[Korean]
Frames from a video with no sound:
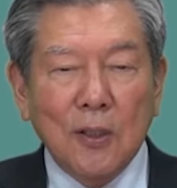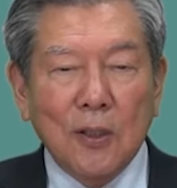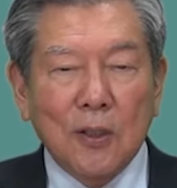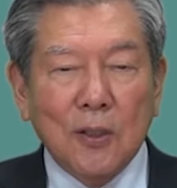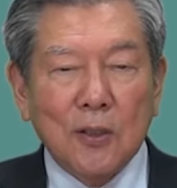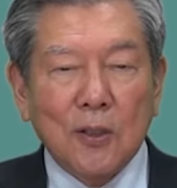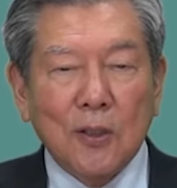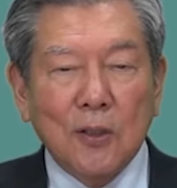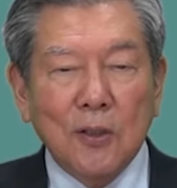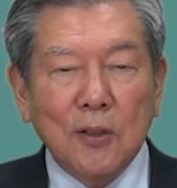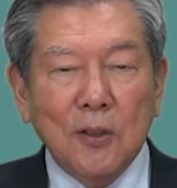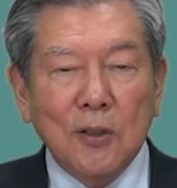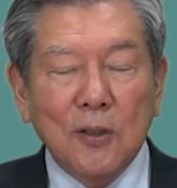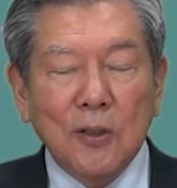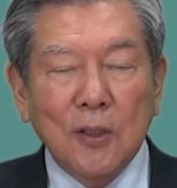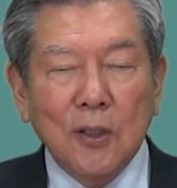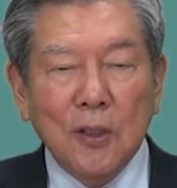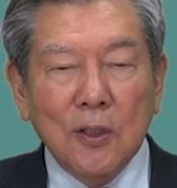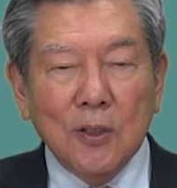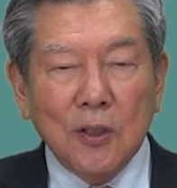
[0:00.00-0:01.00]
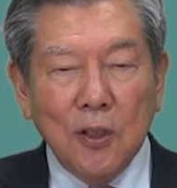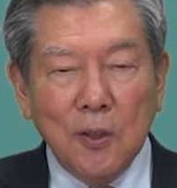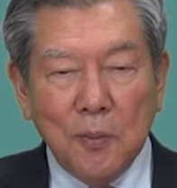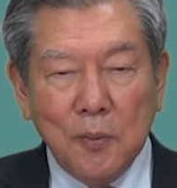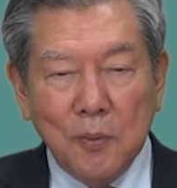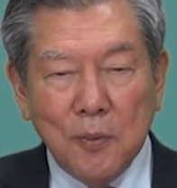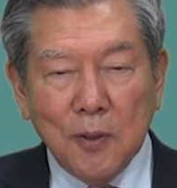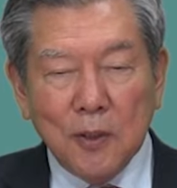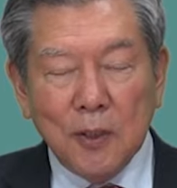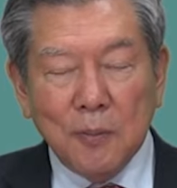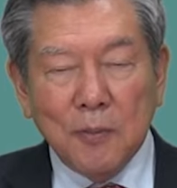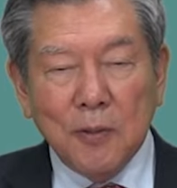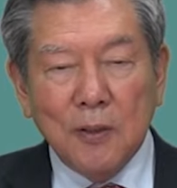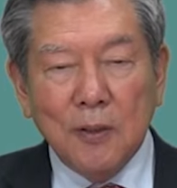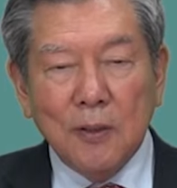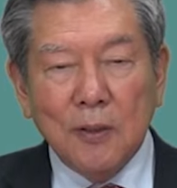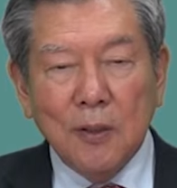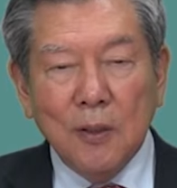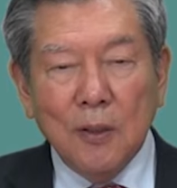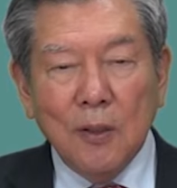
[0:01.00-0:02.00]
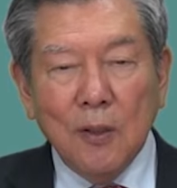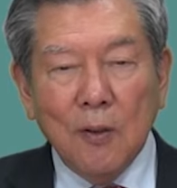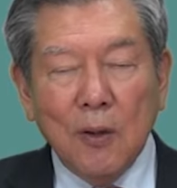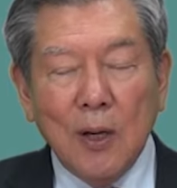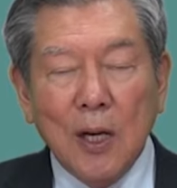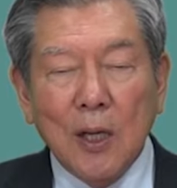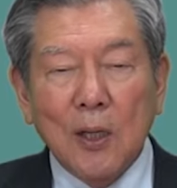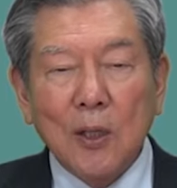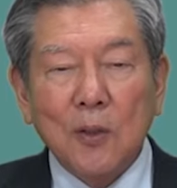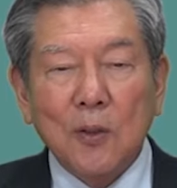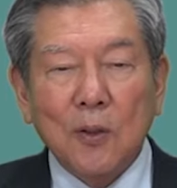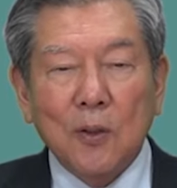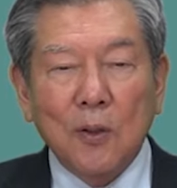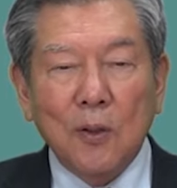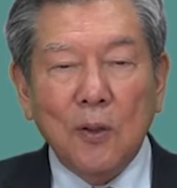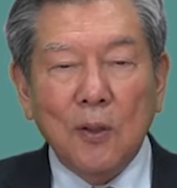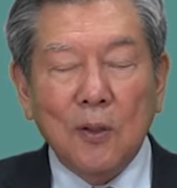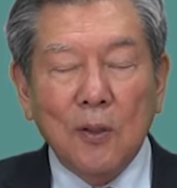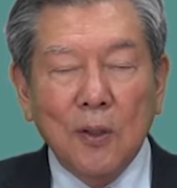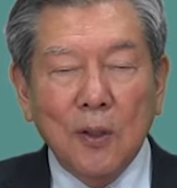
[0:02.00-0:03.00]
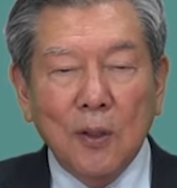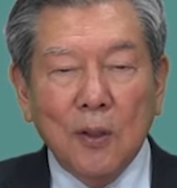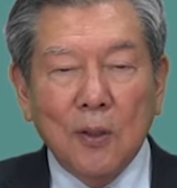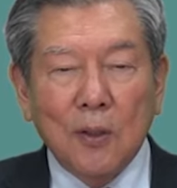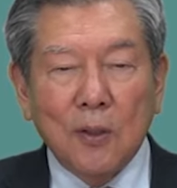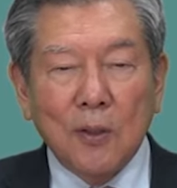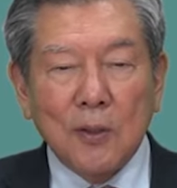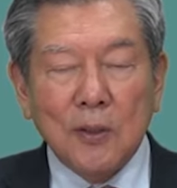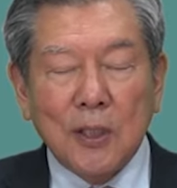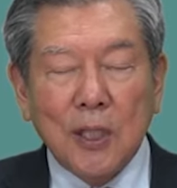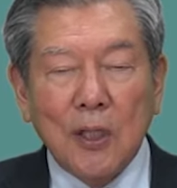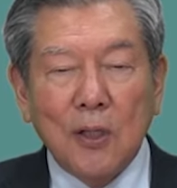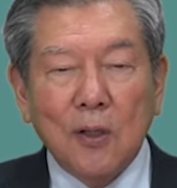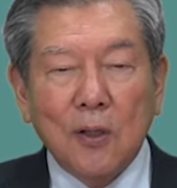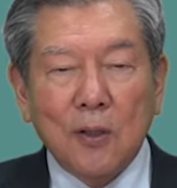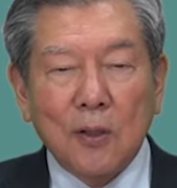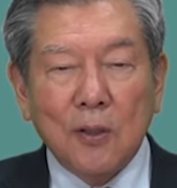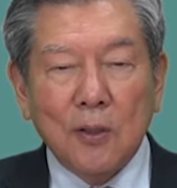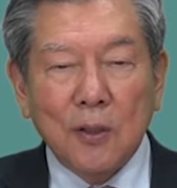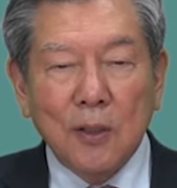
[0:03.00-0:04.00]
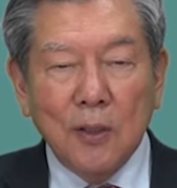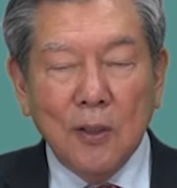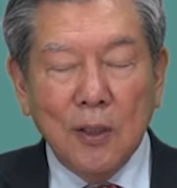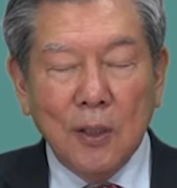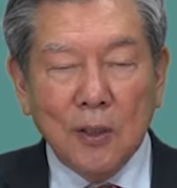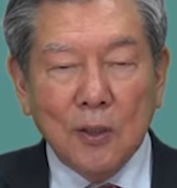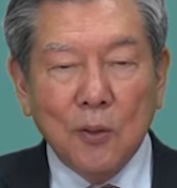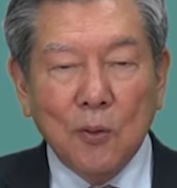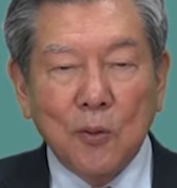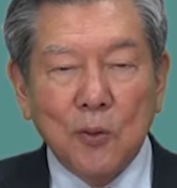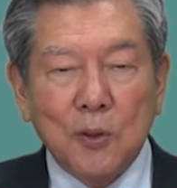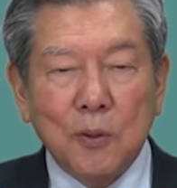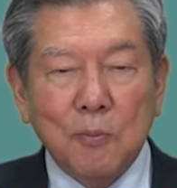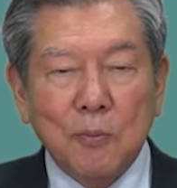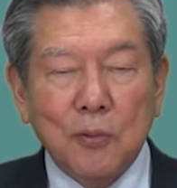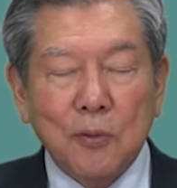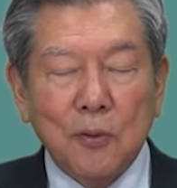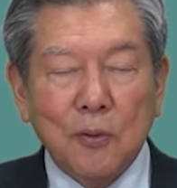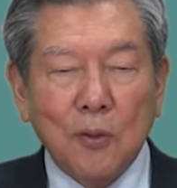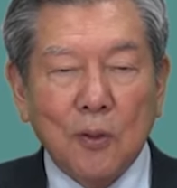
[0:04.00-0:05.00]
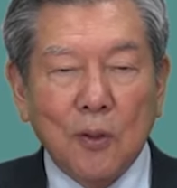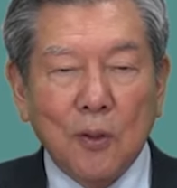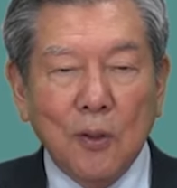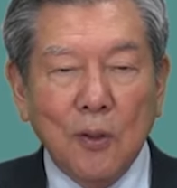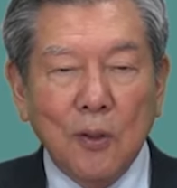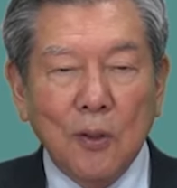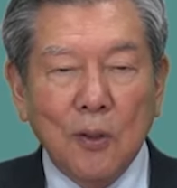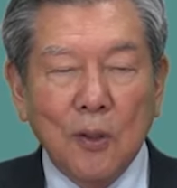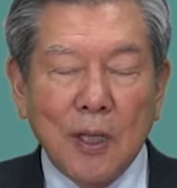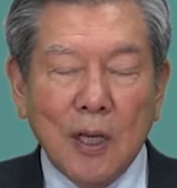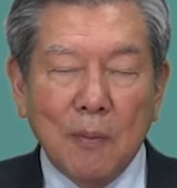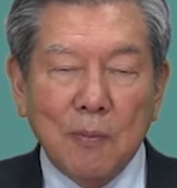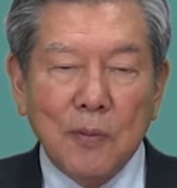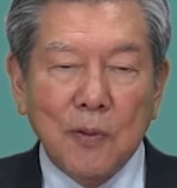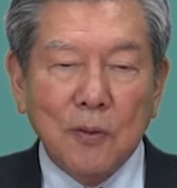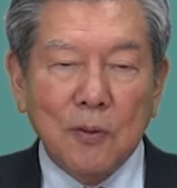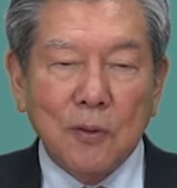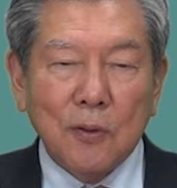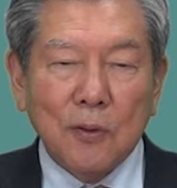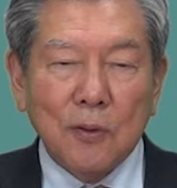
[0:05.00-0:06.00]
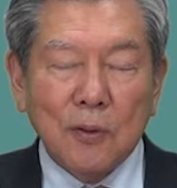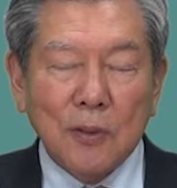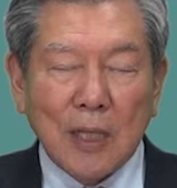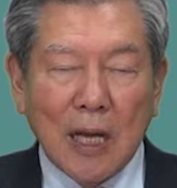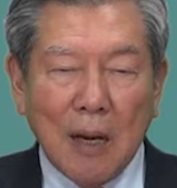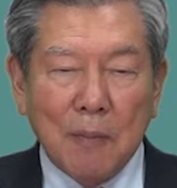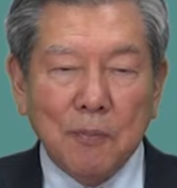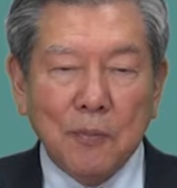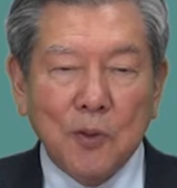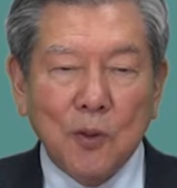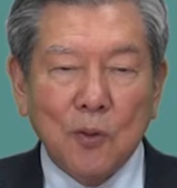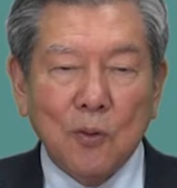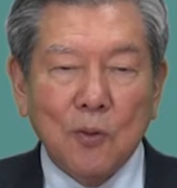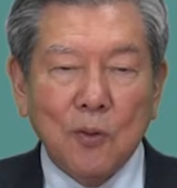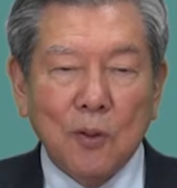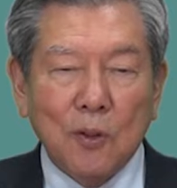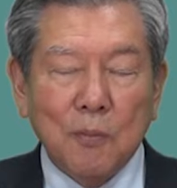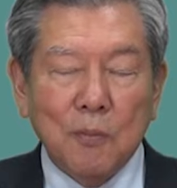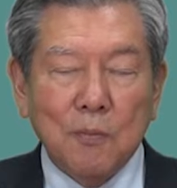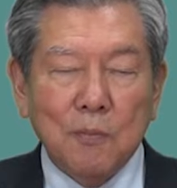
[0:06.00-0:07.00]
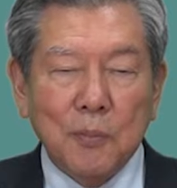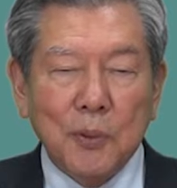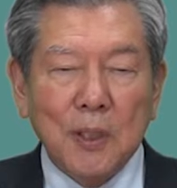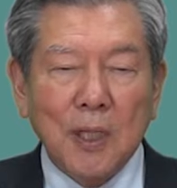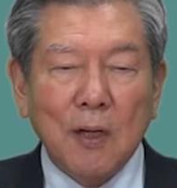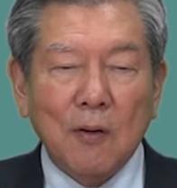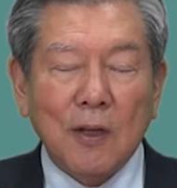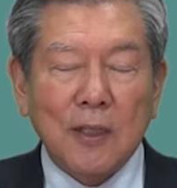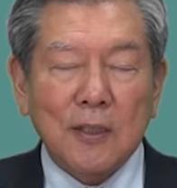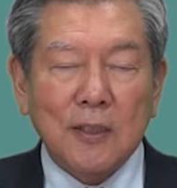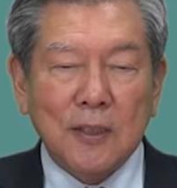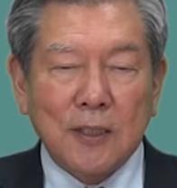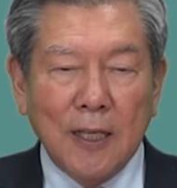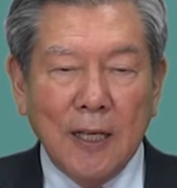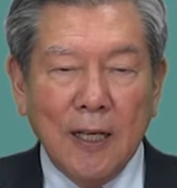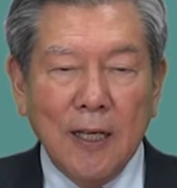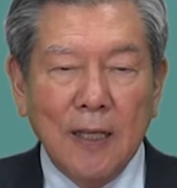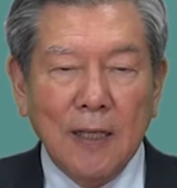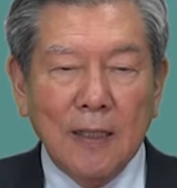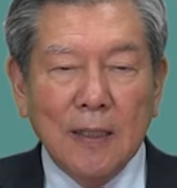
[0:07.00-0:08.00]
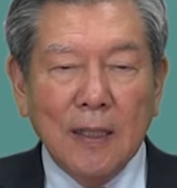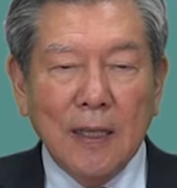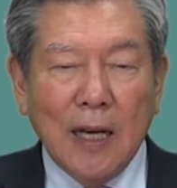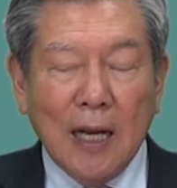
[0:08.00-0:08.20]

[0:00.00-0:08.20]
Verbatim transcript: 어, 저는 저희 부모님은 황해도 어, 재령에서 오신 분으로 대한민국 남쪽으로 피난 왔을 때 예,